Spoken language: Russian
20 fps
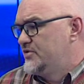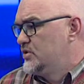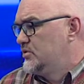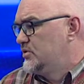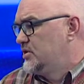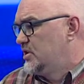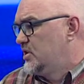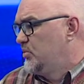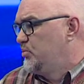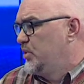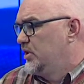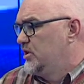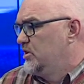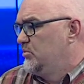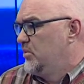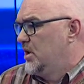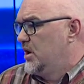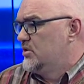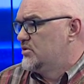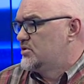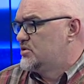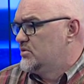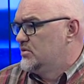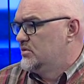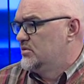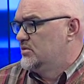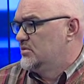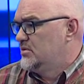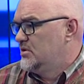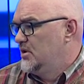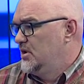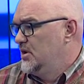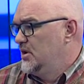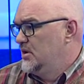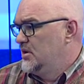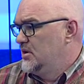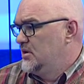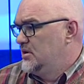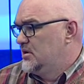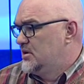все-таки понимаю, что
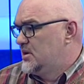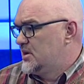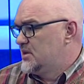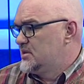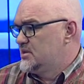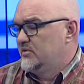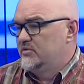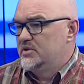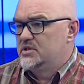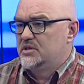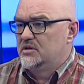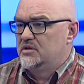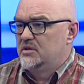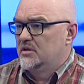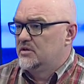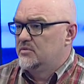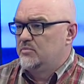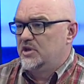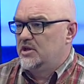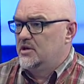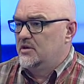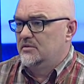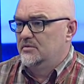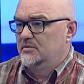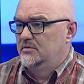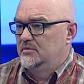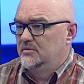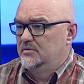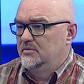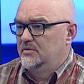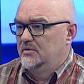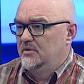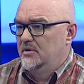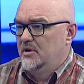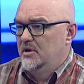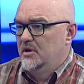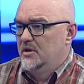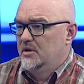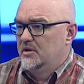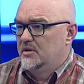игра зависит не от меня.
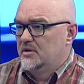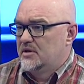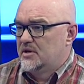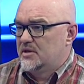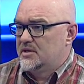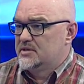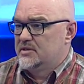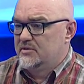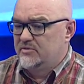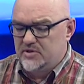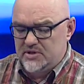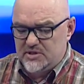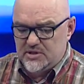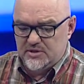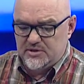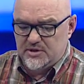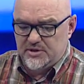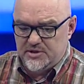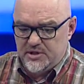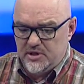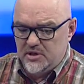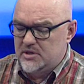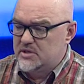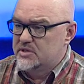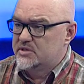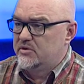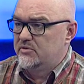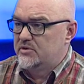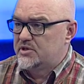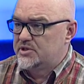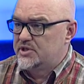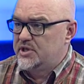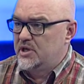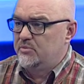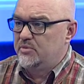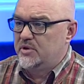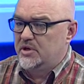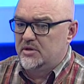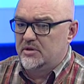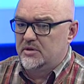Игра зависит от тренерского
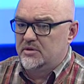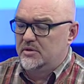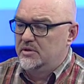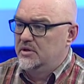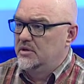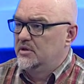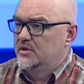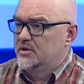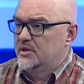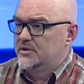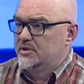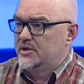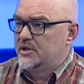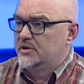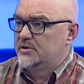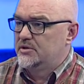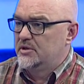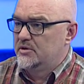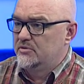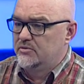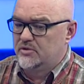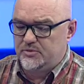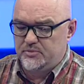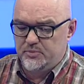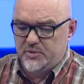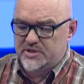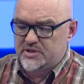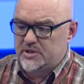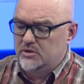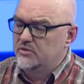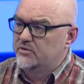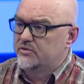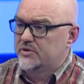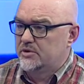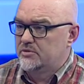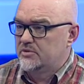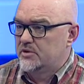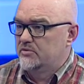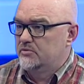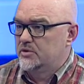штаба и конкретных вот пацанов,
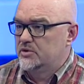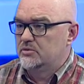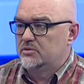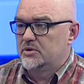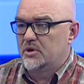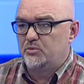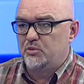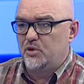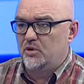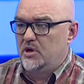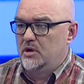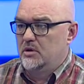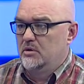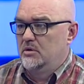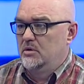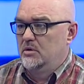которые выйдут на поле.